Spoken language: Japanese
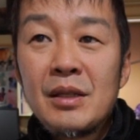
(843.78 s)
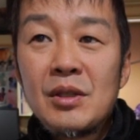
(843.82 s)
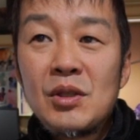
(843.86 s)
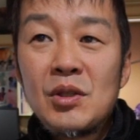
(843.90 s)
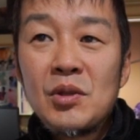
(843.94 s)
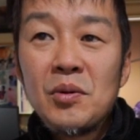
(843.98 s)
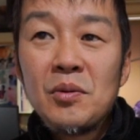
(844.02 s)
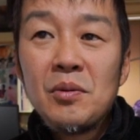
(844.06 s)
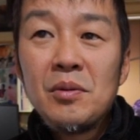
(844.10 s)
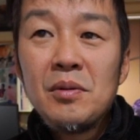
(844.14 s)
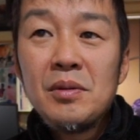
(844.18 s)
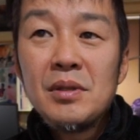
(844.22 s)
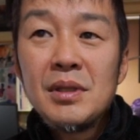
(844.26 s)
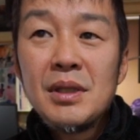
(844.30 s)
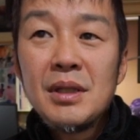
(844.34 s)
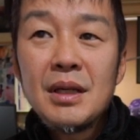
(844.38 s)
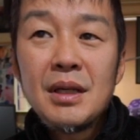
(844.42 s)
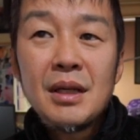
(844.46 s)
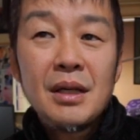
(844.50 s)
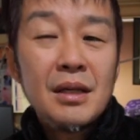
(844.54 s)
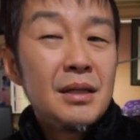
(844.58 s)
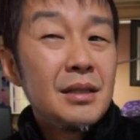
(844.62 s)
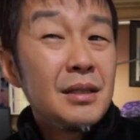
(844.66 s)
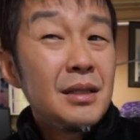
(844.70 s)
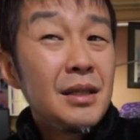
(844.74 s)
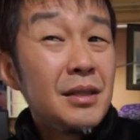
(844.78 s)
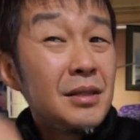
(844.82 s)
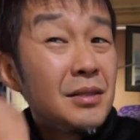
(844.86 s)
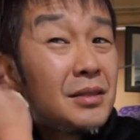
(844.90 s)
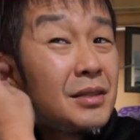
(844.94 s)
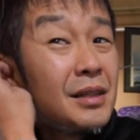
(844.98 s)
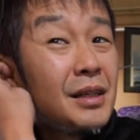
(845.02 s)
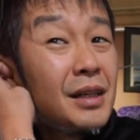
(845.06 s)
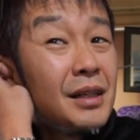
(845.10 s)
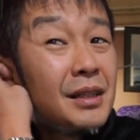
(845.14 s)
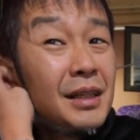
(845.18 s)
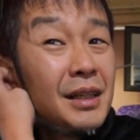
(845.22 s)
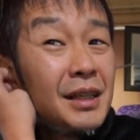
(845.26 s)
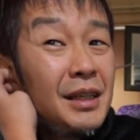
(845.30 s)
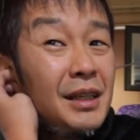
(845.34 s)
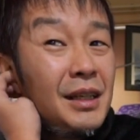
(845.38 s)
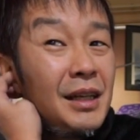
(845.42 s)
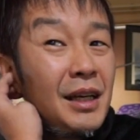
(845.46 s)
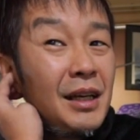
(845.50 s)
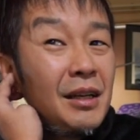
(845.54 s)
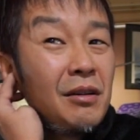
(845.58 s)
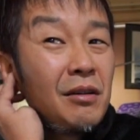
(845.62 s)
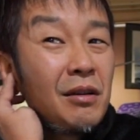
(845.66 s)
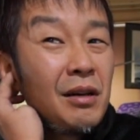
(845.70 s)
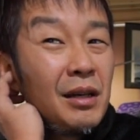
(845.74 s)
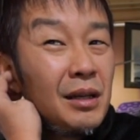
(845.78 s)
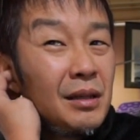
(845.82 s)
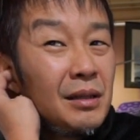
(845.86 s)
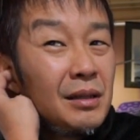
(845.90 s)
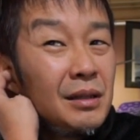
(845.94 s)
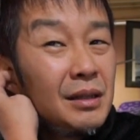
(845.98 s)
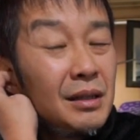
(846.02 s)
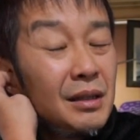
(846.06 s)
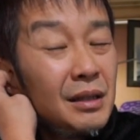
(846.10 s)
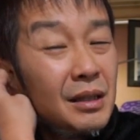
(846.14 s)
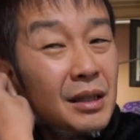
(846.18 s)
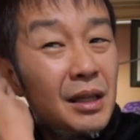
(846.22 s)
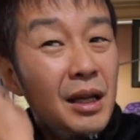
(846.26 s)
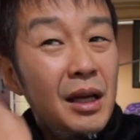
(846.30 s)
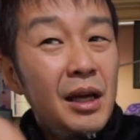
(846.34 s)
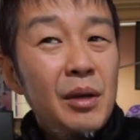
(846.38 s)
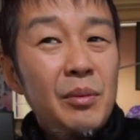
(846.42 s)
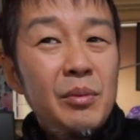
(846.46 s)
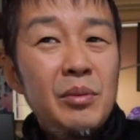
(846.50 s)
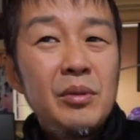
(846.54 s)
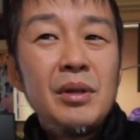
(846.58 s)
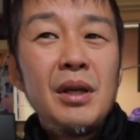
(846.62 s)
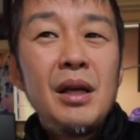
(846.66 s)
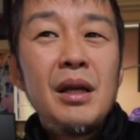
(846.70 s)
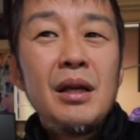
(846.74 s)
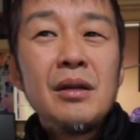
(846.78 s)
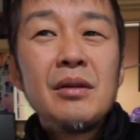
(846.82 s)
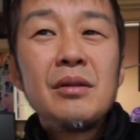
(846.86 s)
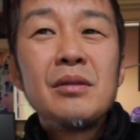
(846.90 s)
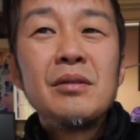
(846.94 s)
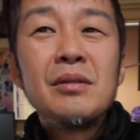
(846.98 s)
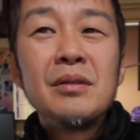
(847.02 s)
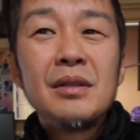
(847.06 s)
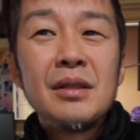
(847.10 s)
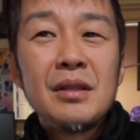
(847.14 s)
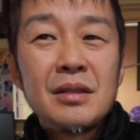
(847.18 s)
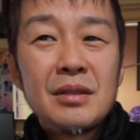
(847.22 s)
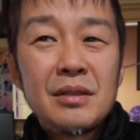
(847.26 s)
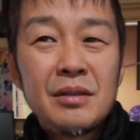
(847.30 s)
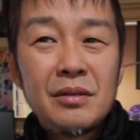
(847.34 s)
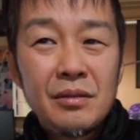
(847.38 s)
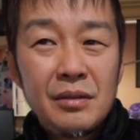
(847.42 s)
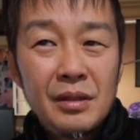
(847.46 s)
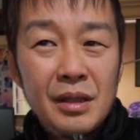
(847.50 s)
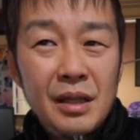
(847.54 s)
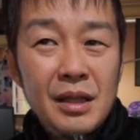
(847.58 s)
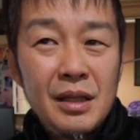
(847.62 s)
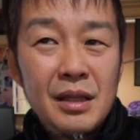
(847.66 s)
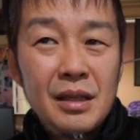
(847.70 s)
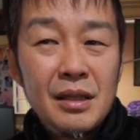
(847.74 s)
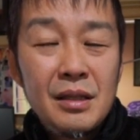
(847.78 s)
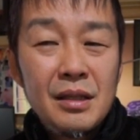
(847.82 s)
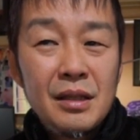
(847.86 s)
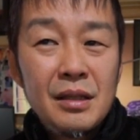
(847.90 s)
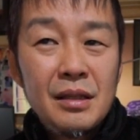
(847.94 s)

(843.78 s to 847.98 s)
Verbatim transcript: 長時間撮影ができないのがだいぶネックですよね